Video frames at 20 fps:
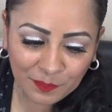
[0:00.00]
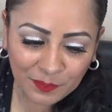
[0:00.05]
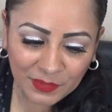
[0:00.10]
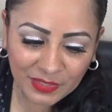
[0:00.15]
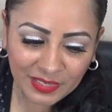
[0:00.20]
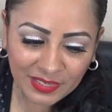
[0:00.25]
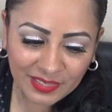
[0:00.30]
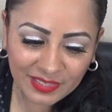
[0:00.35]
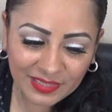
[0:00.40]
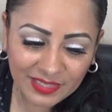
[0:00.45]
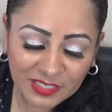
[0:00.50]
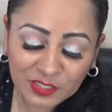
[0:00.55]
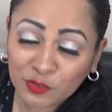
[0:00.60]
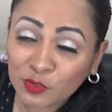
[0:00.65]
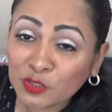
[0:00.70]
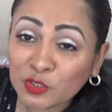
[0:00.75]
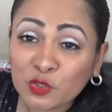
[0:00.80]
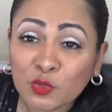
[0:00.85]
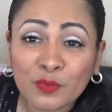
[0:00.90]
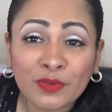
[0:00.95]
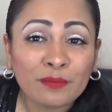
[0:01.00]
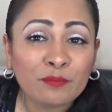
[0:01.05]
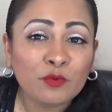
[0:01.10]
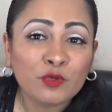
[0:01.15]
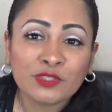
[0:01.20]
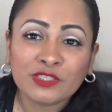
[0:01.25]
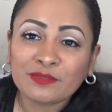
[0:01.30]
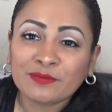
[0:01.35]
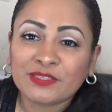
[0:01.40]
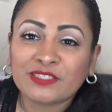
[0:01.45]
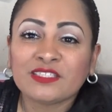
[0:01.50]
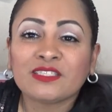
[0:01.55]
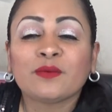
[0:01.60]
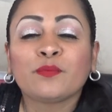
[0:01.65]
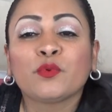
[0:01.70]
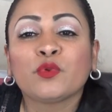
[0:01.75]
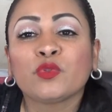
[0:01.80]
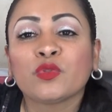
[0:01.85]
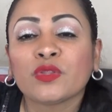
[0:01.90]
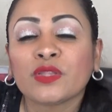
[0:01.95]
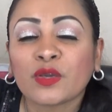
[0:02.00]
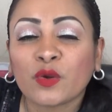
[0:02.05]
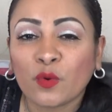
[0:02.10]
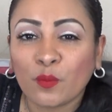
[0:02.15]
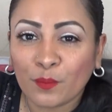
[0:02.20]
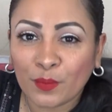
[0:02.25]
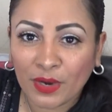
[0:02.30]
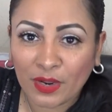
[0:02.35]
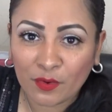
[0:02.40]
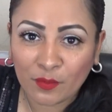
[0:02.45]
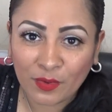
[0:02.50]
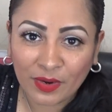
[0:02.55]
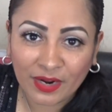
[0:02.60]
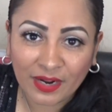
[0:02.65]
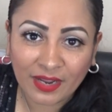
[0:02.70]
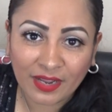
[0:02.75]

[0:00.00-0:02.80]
Y de hecho estuve muchas veces a punto de comprar una